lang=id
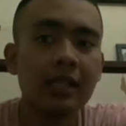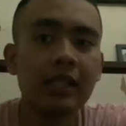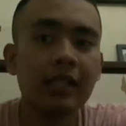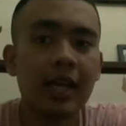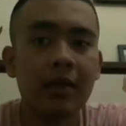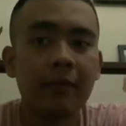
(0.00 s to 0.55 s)

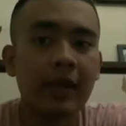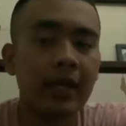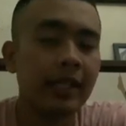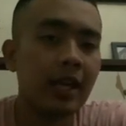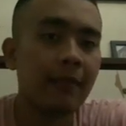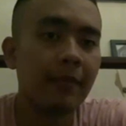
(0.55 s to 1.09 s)
tentang
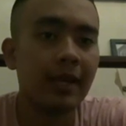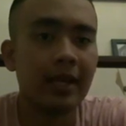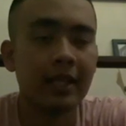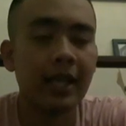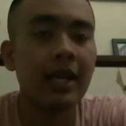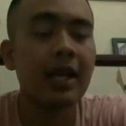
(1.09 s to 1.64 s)

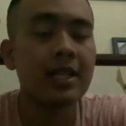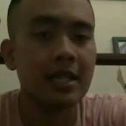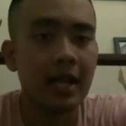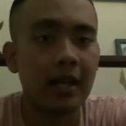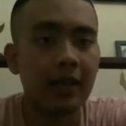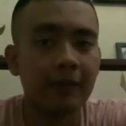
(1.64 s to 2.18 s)
pengertian-pengertian dasar.